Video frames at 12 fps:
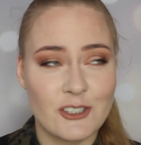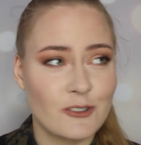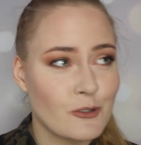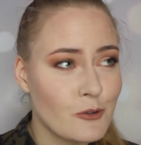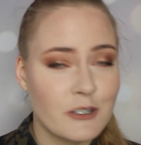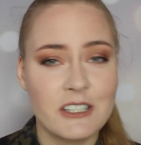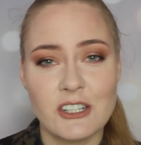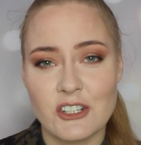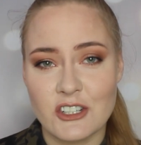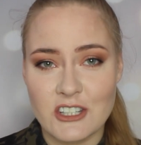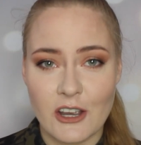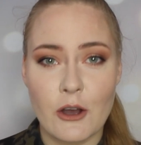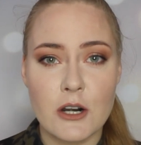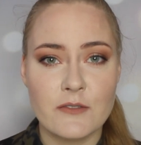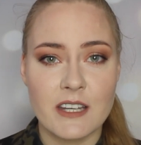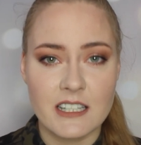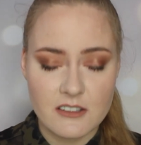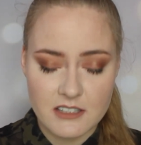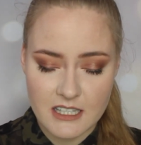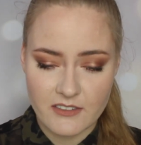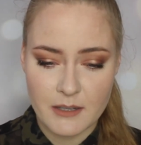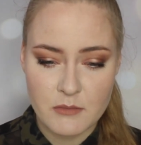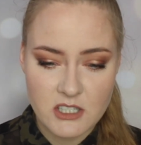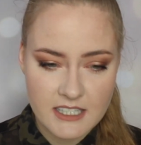czy do kuchni, czy gdziekolwiek i
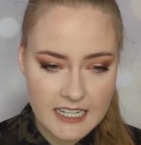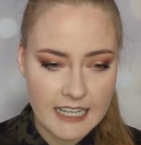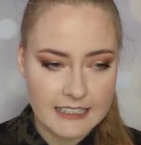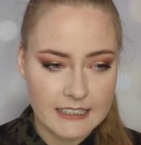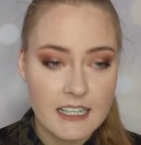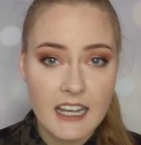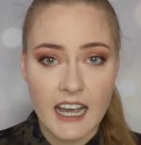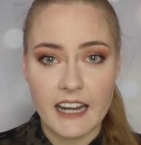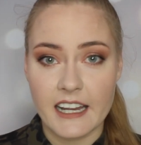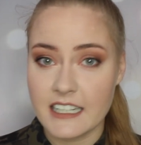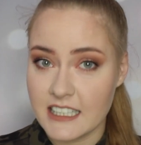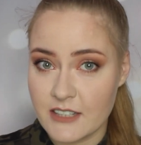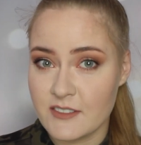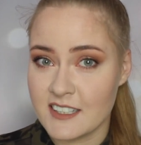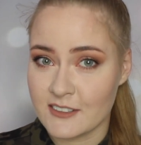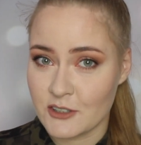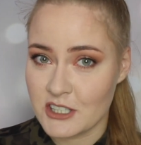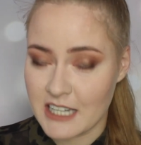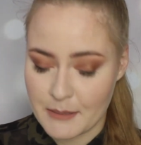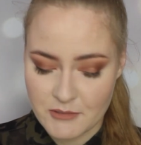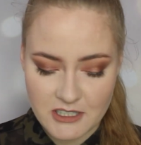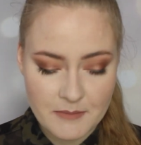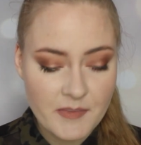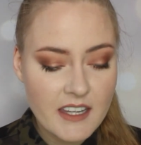zostawiamy ślady, a ja nienawidzę nosić
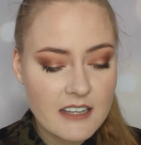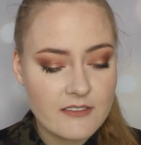kapci.